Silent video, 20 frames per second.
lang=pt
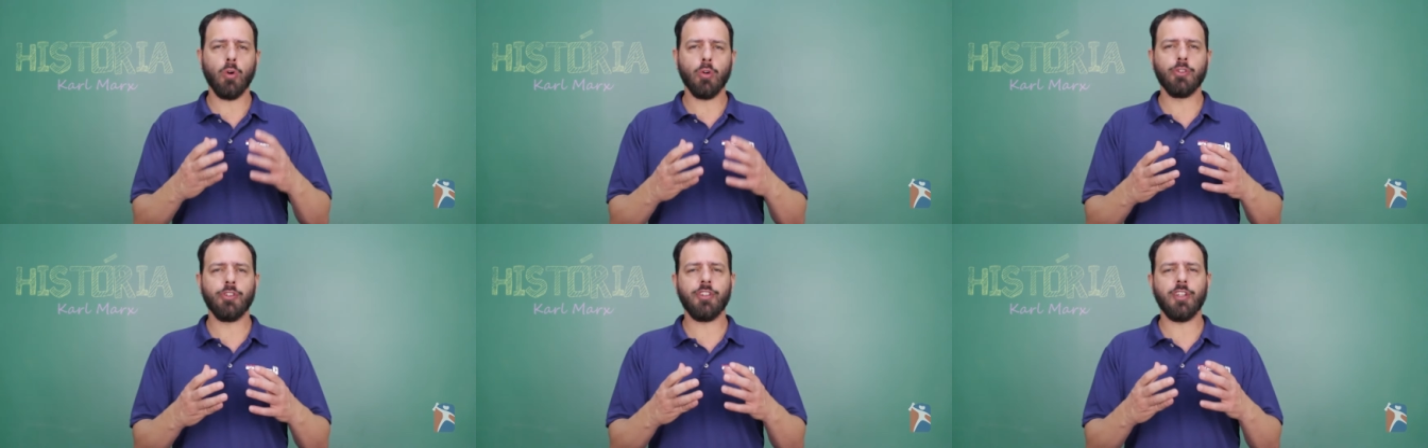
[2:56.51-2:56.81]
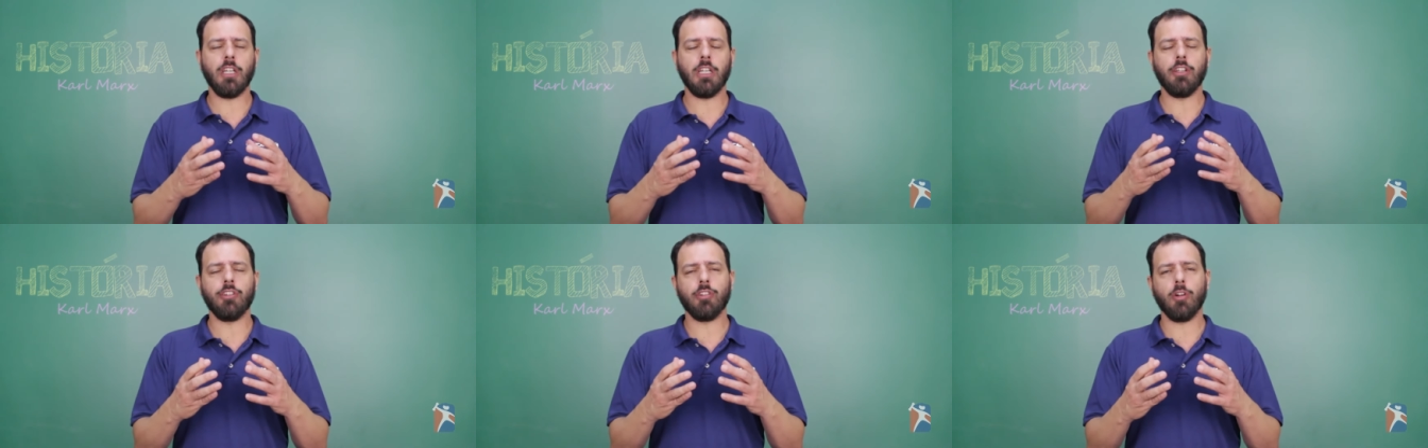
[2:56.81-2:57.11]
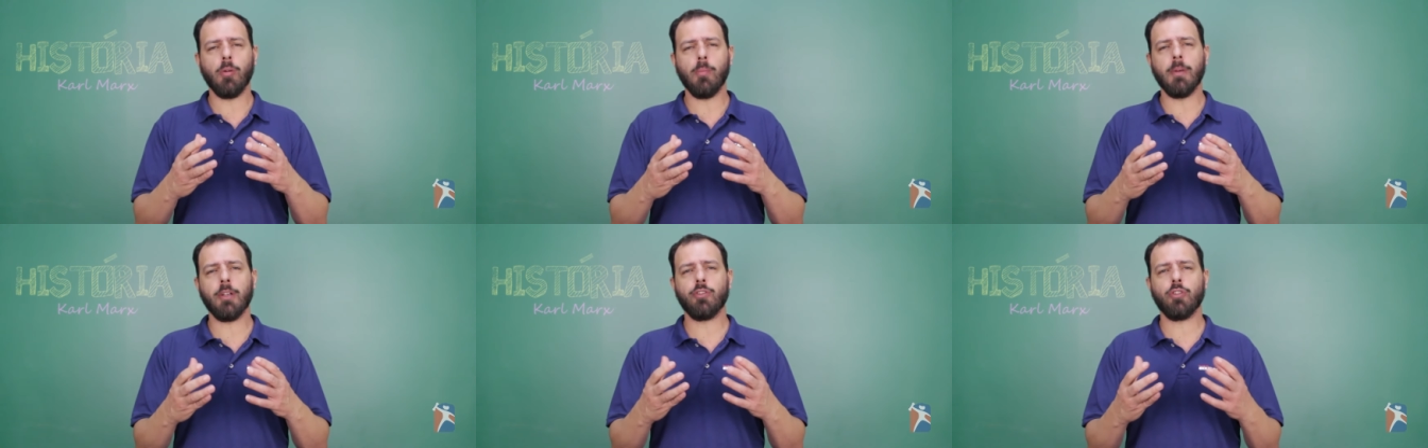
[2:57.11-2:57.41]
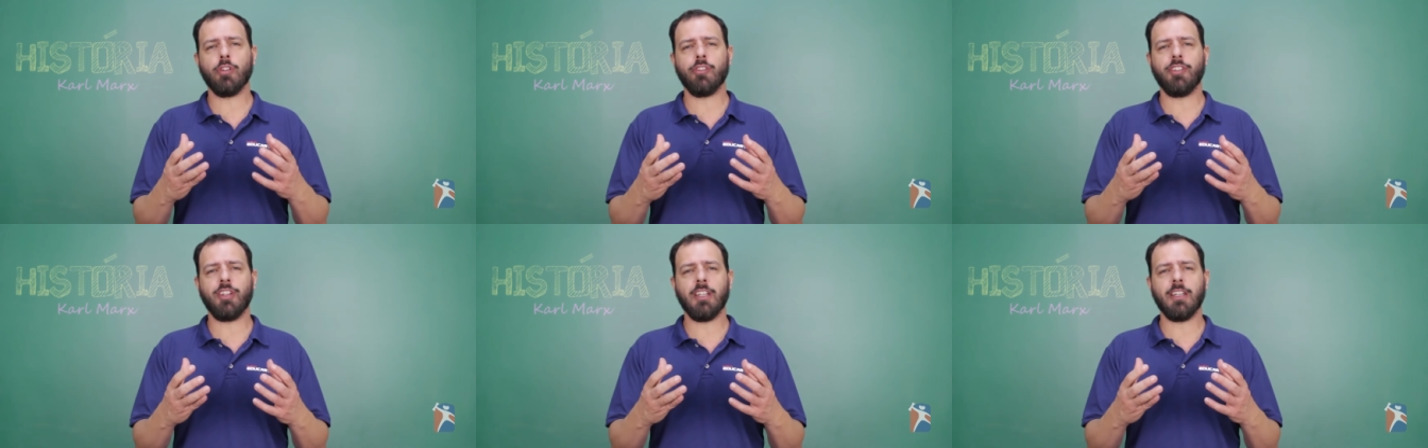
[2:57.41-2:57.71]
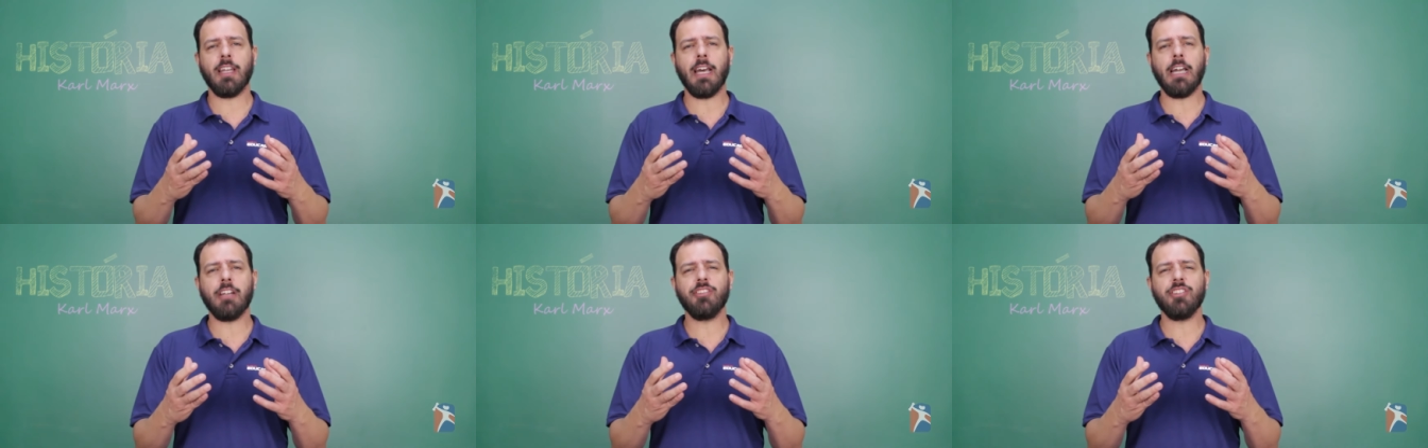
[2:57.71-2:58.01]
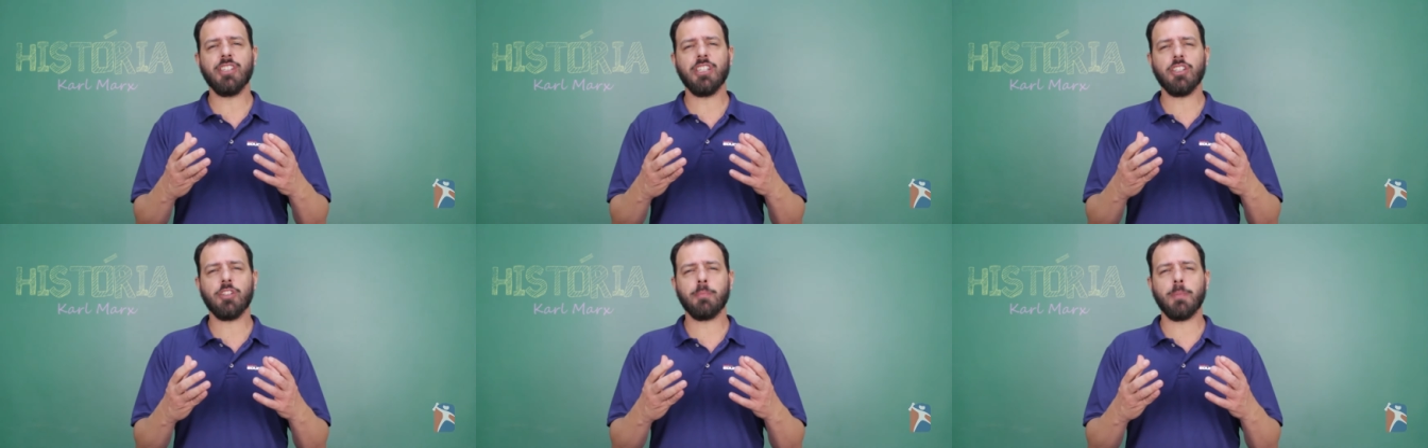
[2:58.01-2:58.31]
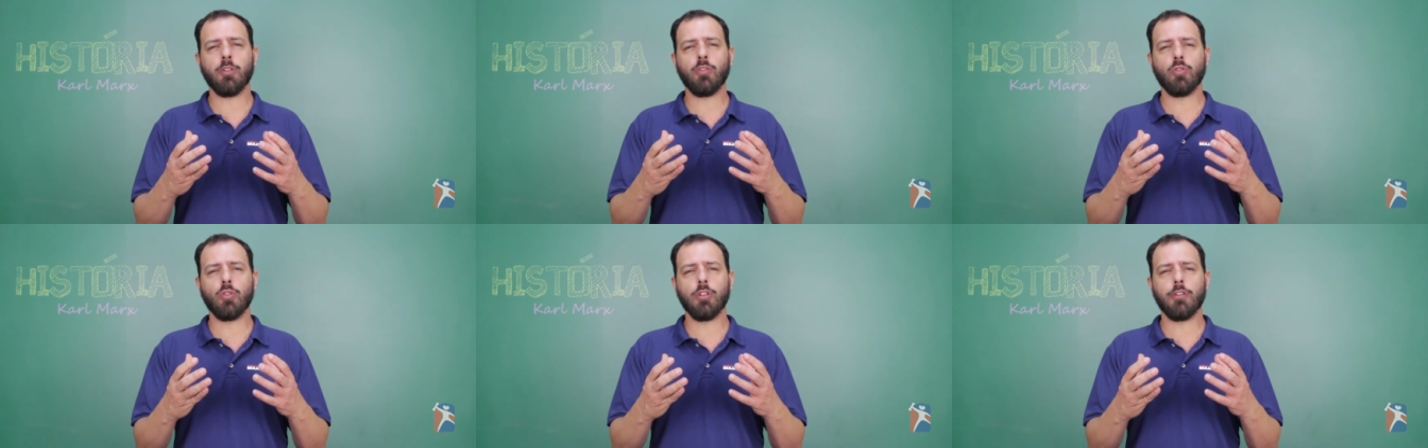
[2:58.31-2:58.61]
ou seja, uma sociedade em que as
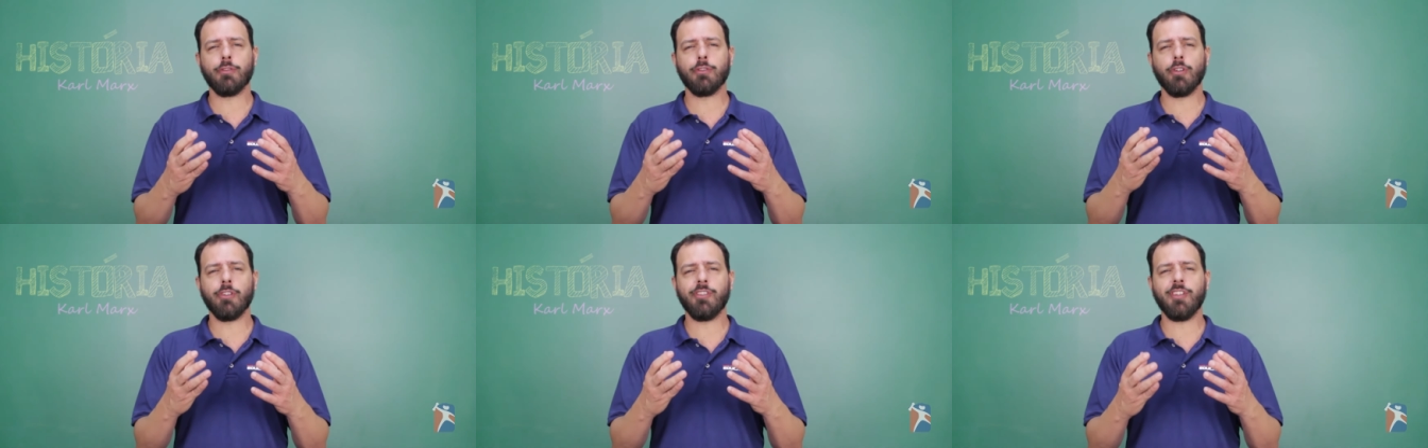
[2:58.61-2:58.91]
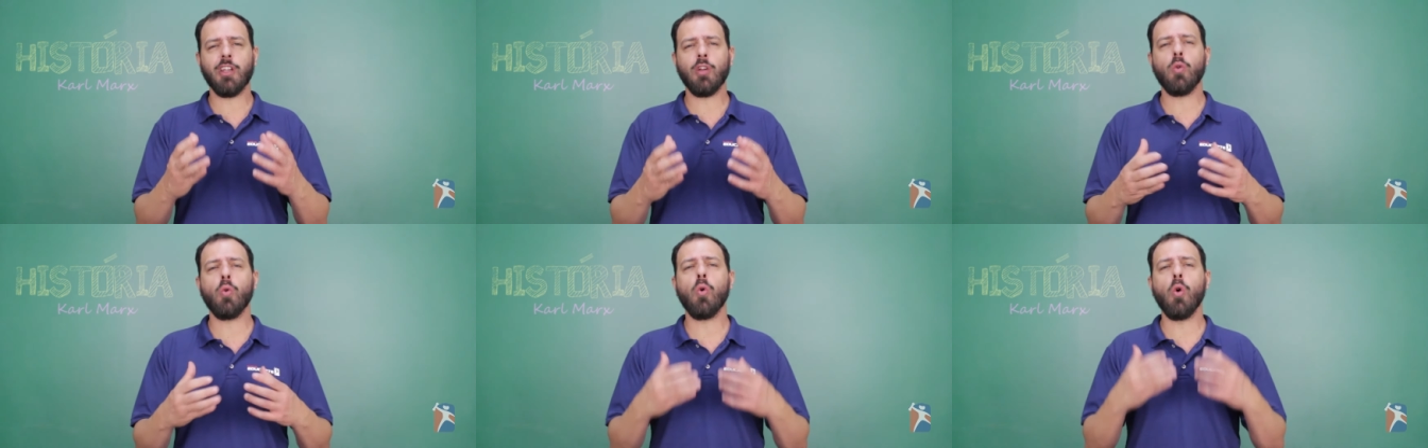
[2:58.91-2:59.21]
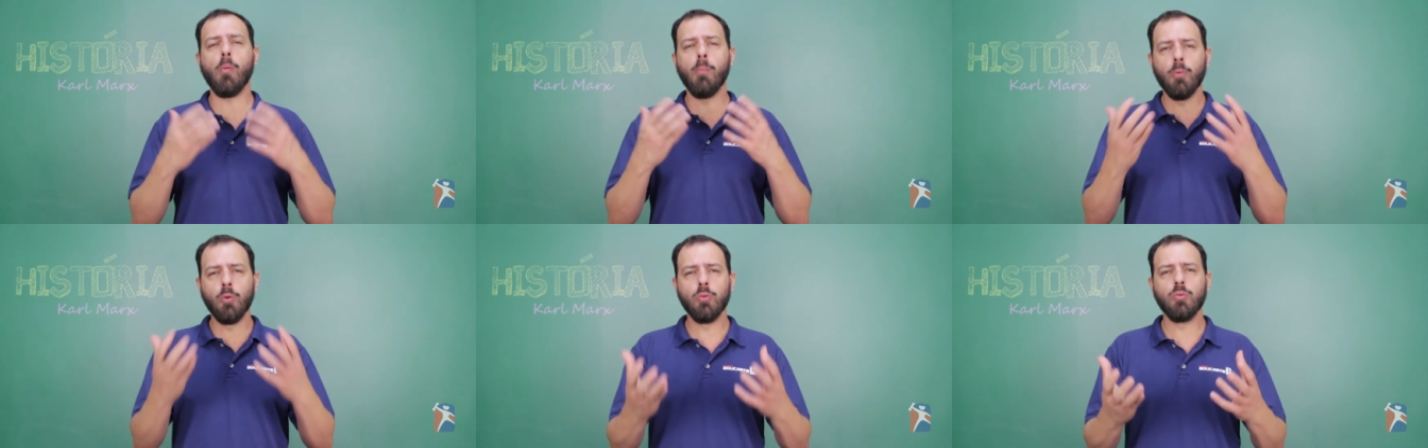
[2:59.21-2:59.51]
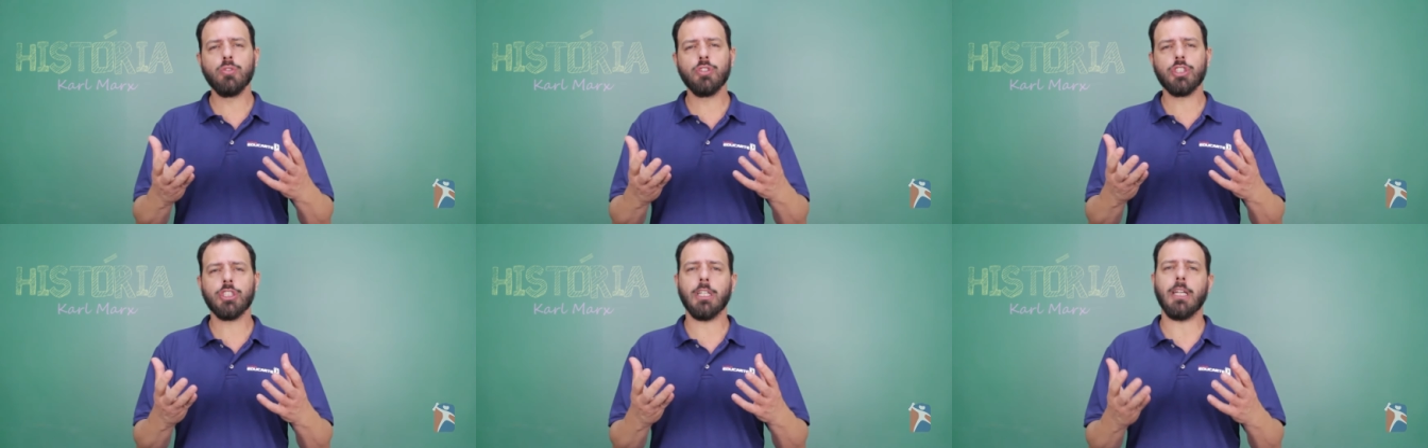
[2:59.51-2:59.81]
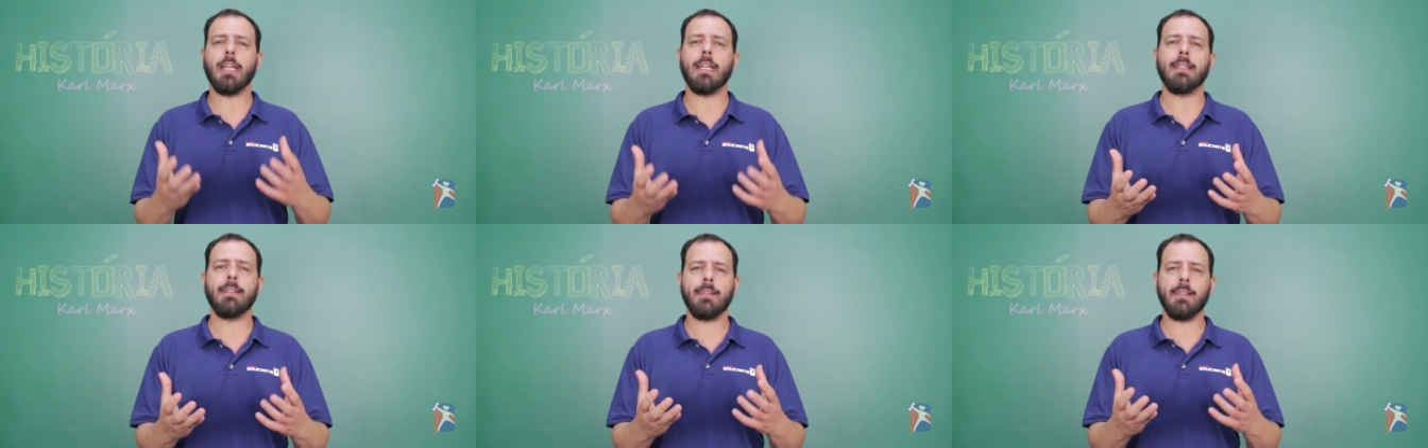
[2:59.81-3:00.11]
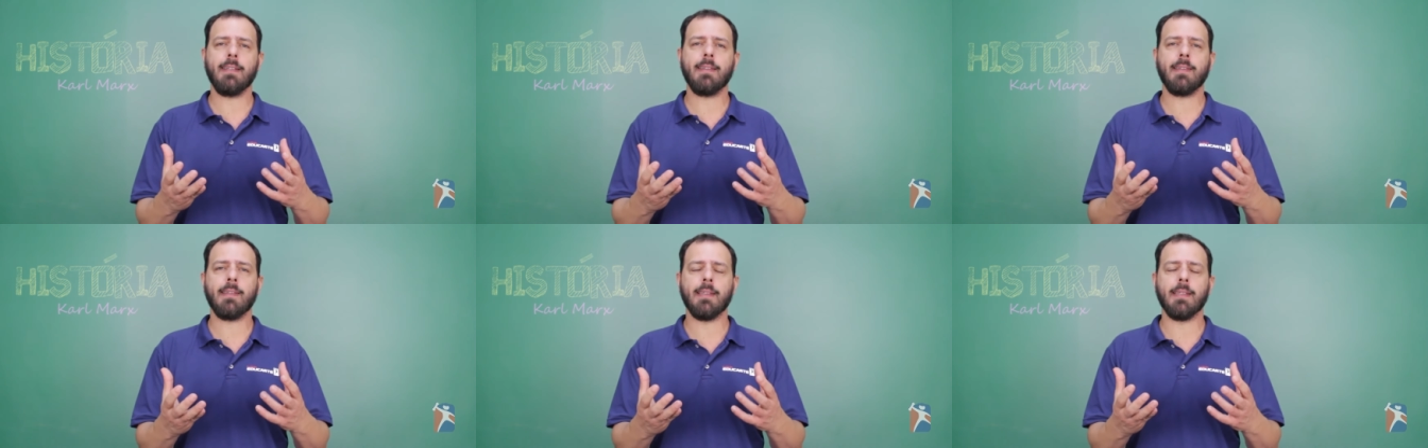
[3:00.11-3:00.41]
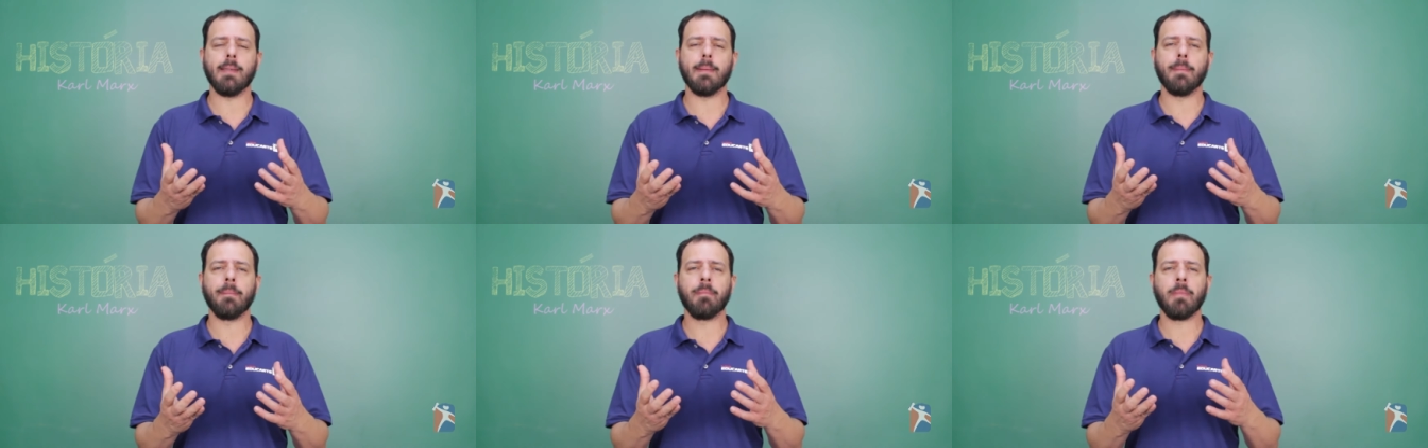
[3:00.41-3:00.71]
pessoas fossem comuns entre
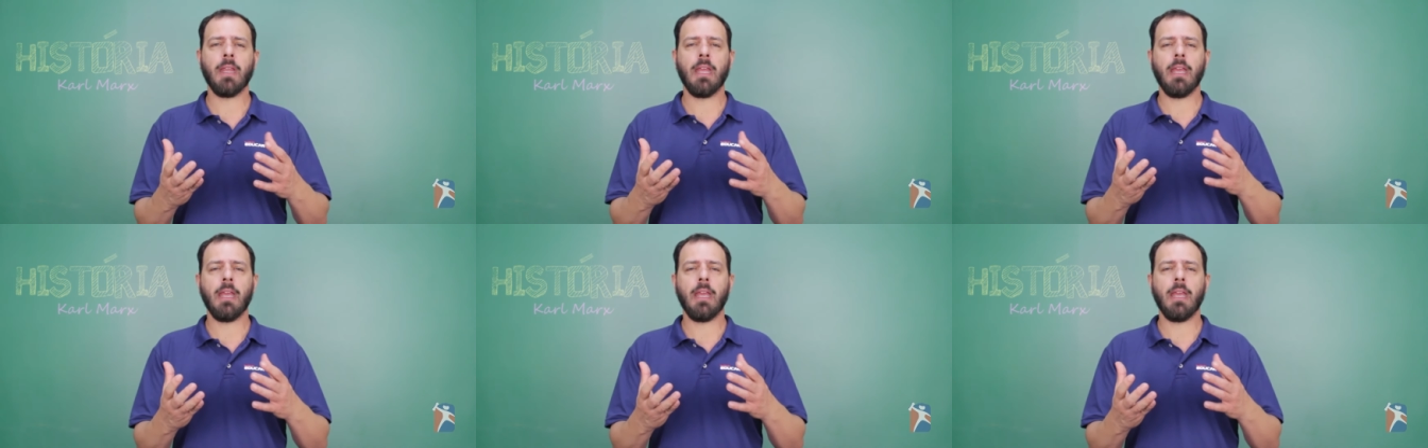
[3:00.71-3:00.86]
si.